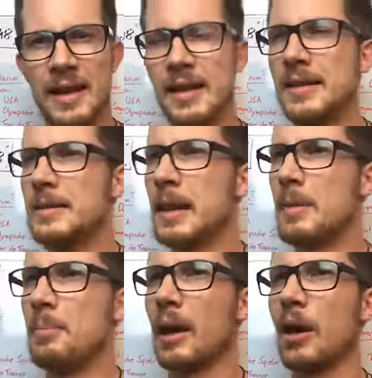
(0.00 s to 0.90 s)
ein,
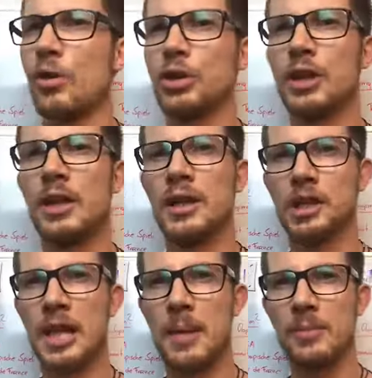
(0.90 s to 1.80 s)
ein berauschender
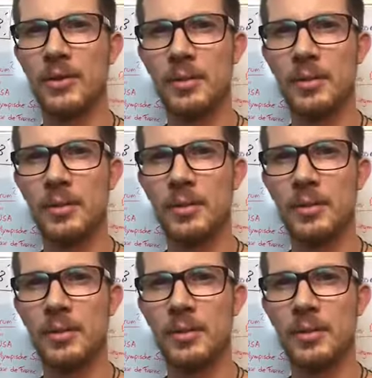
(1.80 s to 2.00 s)
Schnaps,